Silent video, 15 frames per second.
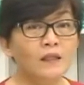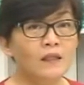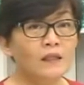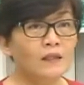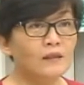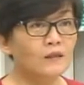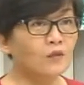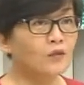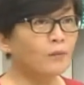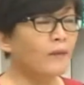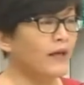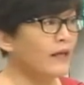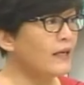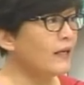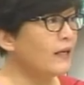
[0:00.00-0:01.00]
呃，就是
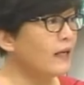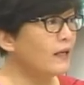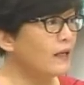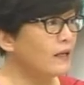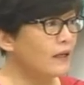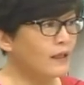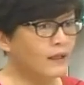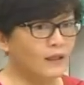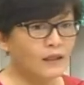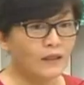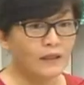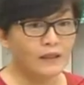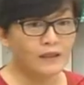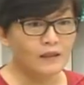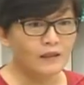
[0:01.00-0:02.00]
煤，呃，
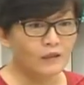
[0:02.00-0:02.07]
矿，